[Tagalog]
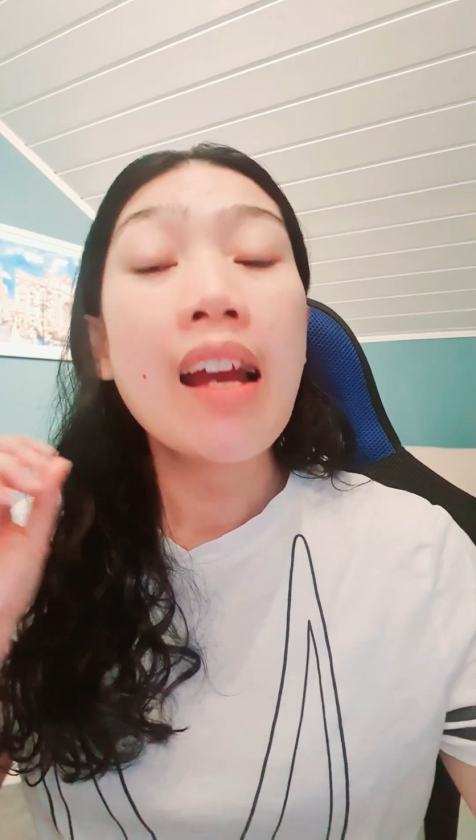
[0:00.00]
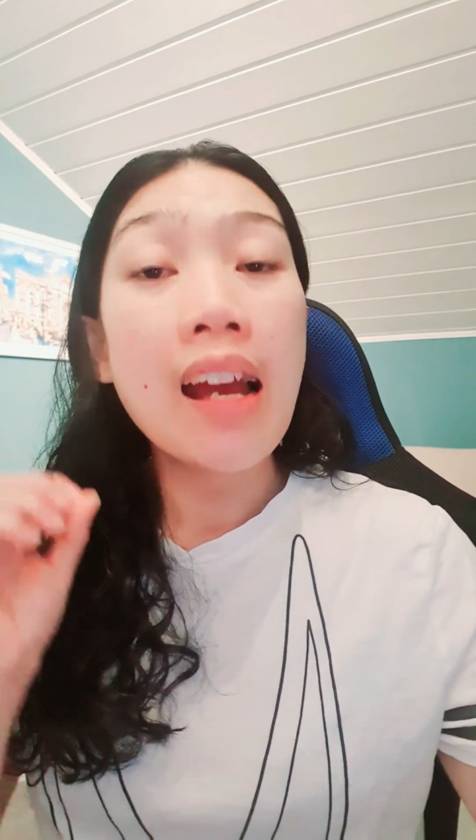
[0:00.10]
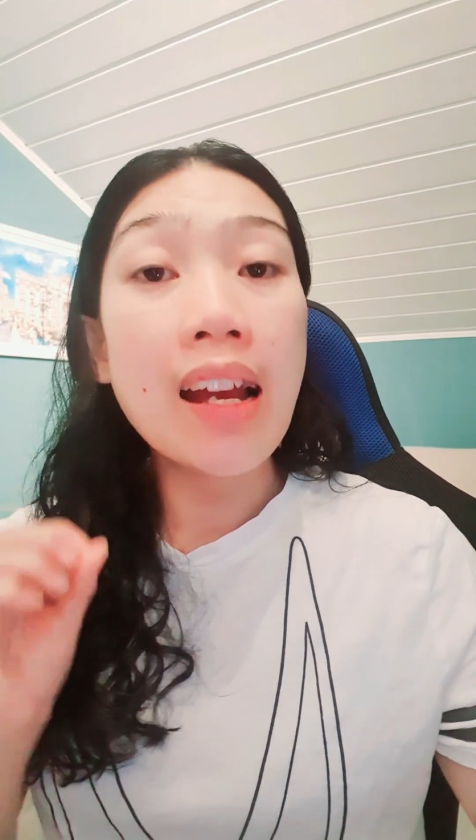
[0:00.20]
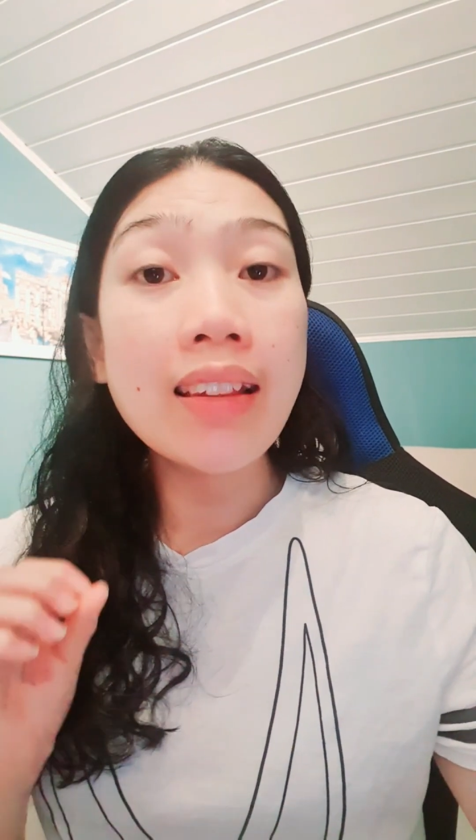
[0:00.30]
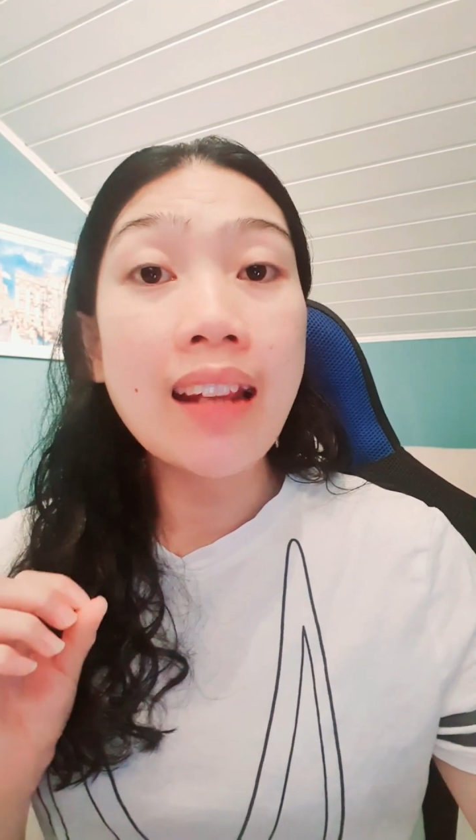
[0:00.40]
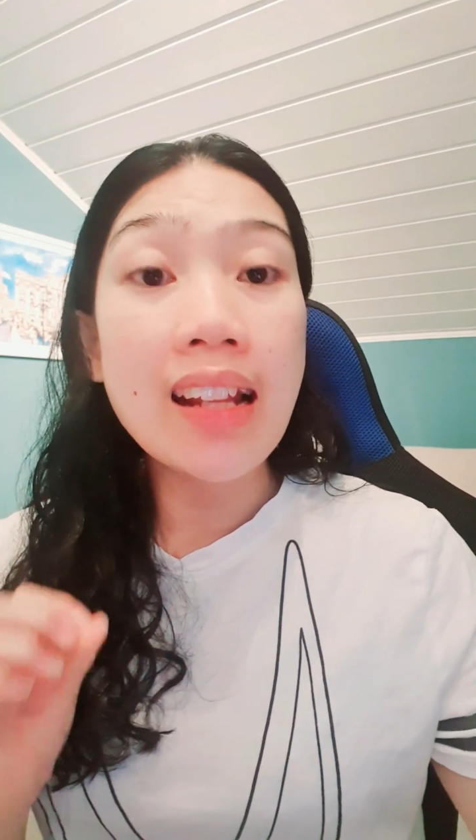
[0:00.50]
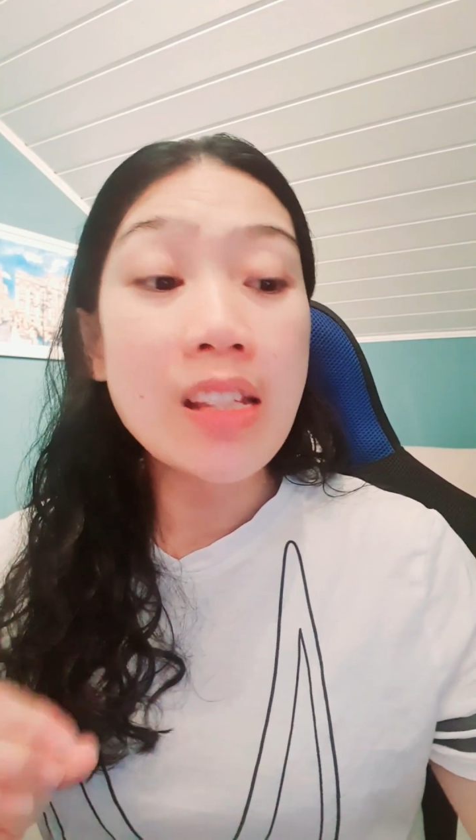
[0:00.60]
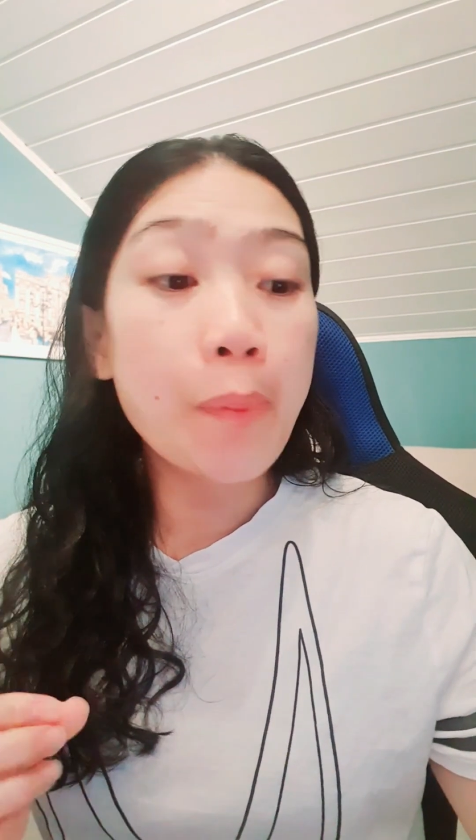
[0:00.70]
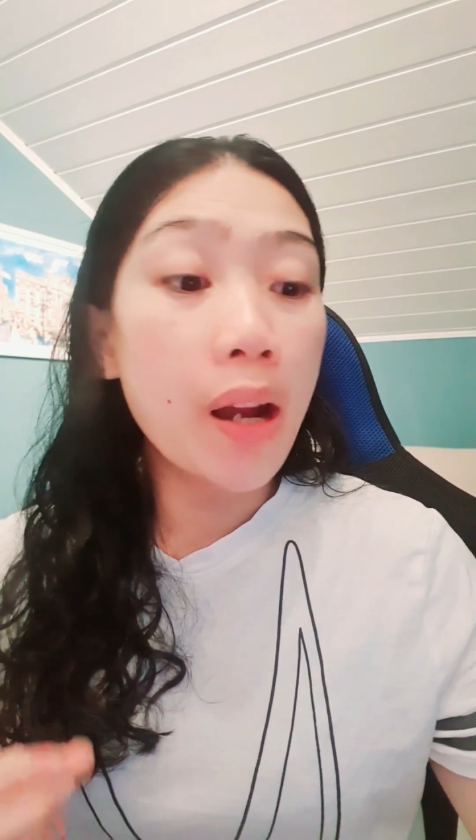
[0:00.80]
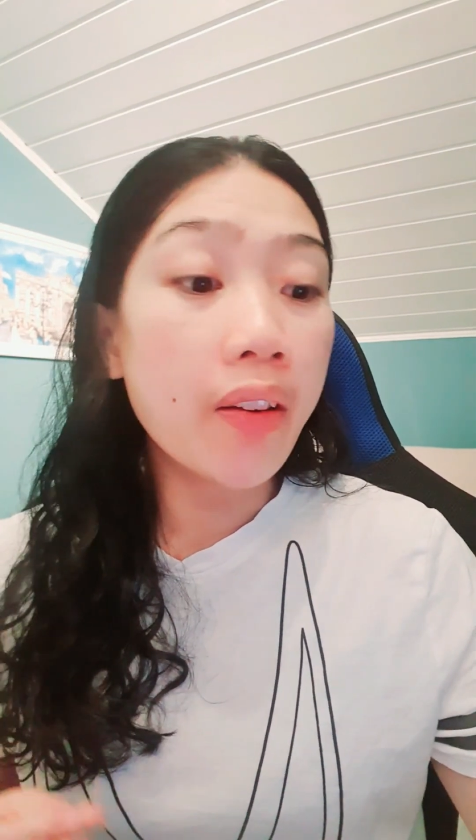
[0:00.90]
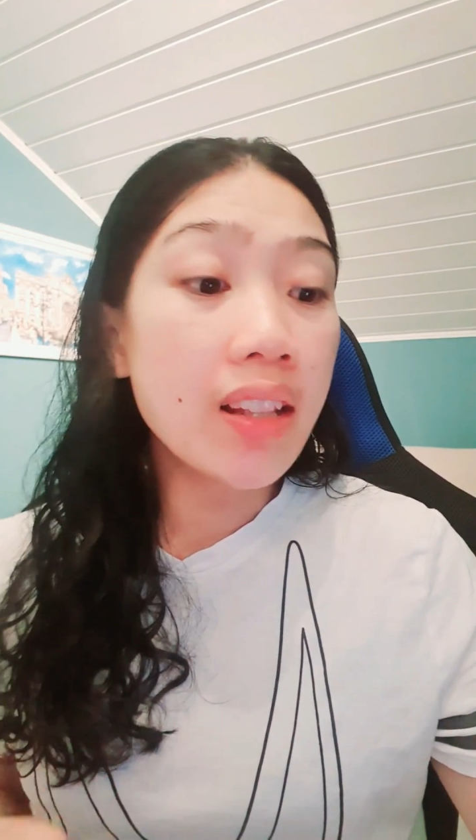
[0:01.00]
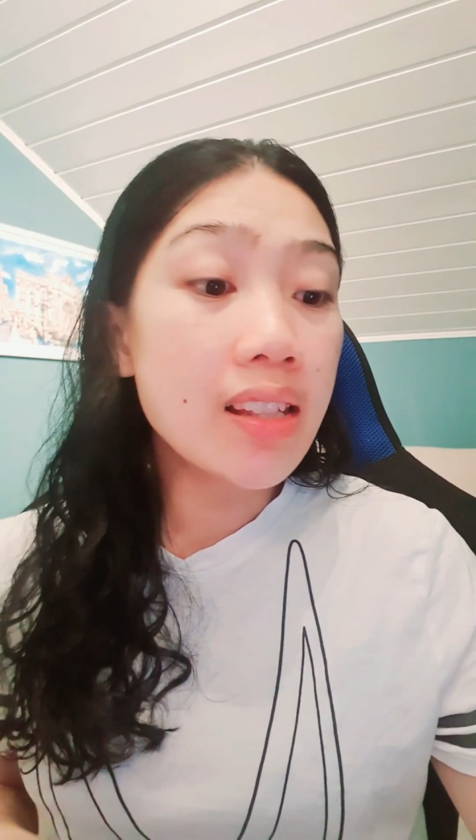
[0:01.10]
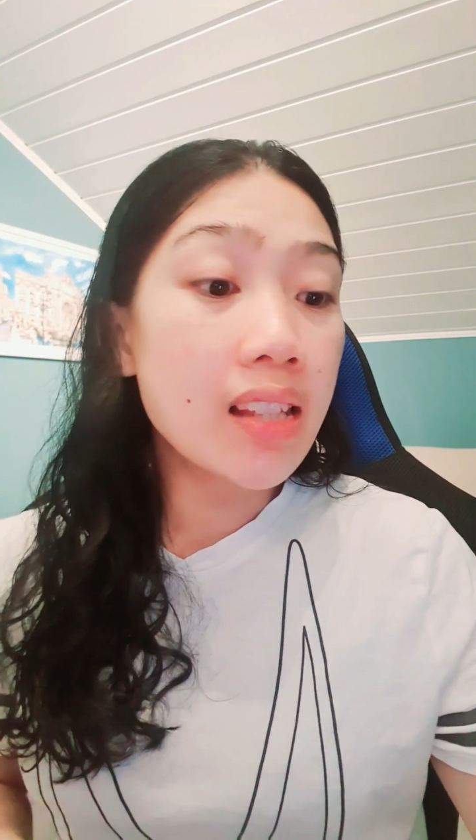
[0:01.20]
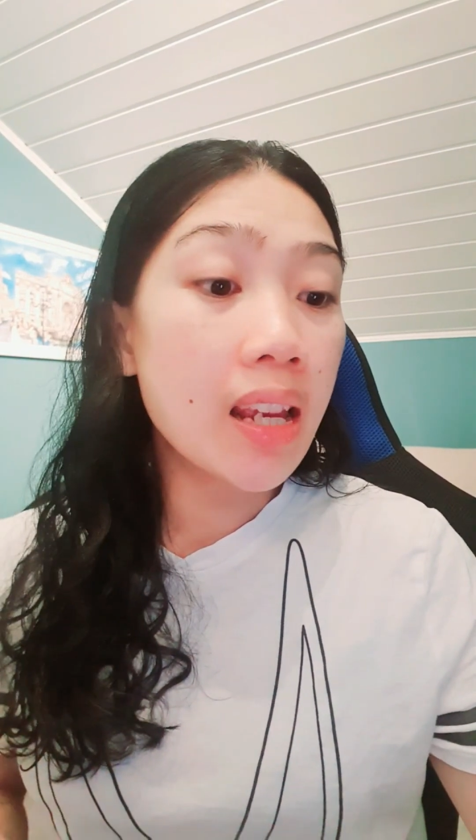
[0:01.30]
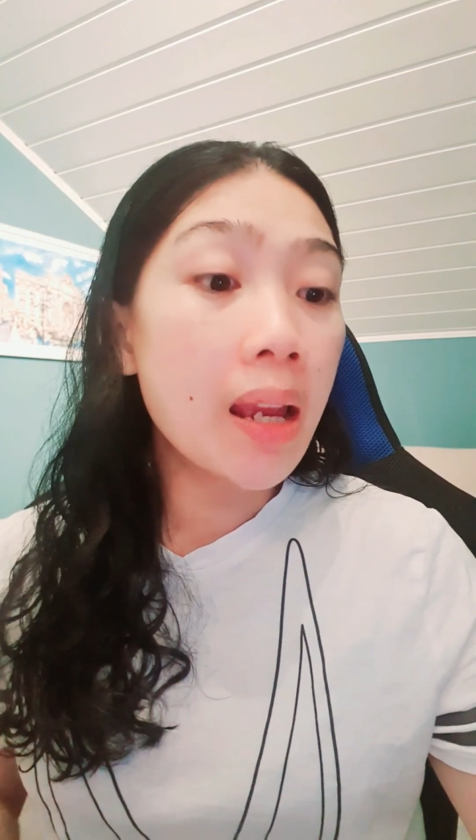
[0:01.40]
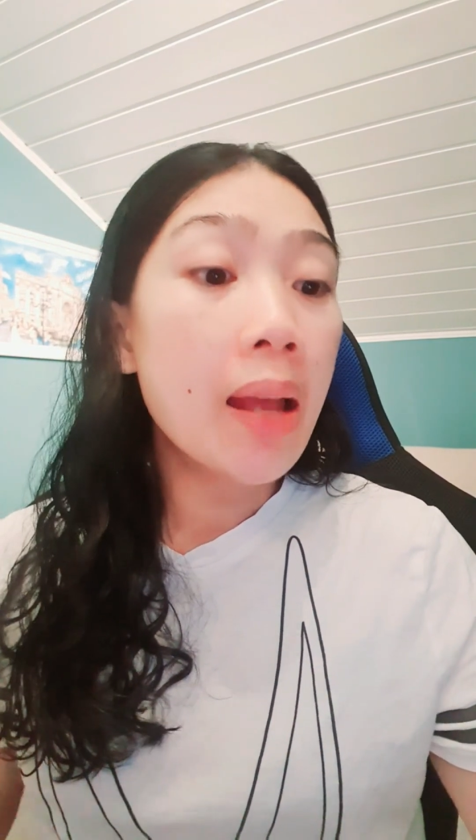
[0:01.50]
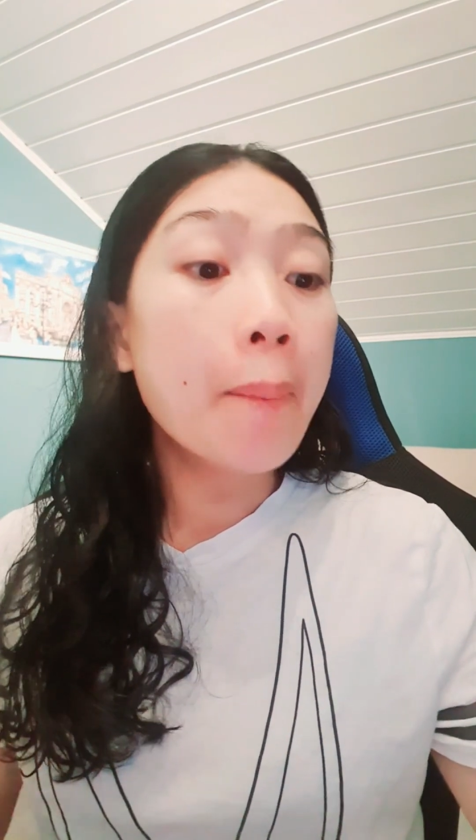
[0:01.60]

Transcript: uh, transparency